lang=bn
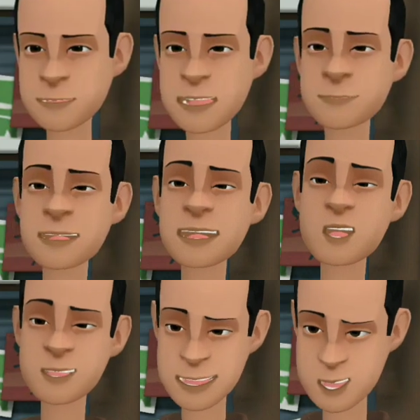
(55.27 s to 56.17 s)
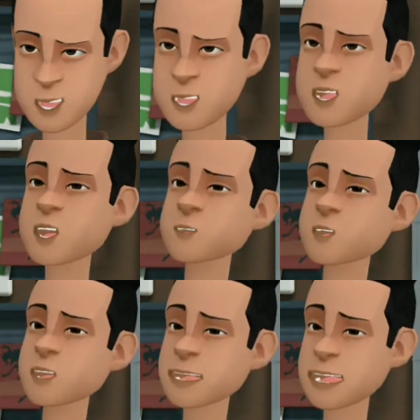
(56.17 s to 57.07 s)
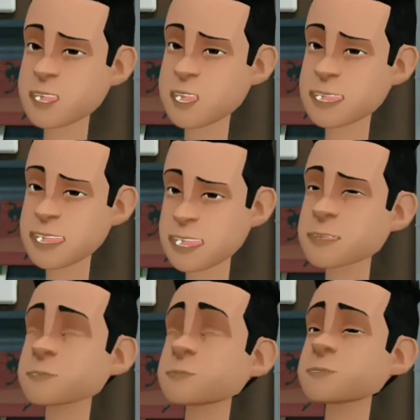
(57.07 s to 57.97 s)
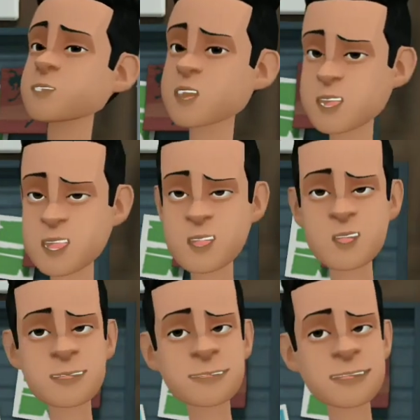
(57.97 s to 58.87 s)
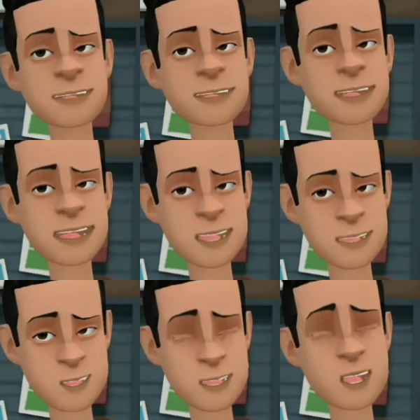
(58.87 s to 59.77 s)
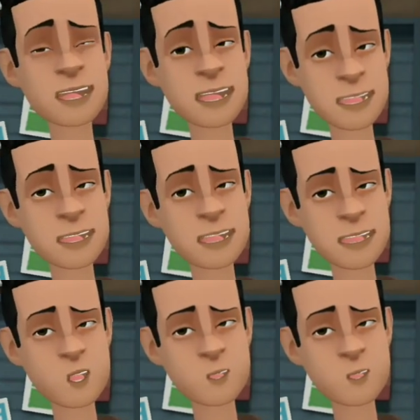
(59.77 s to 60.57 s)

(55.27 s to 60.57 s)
কাম যে কর্ম মনত তো আনন্দ থাকা লাগবি জুয়ান মানুষ ঘরত বউ থাকবি লাস্তে লাস্তে কাম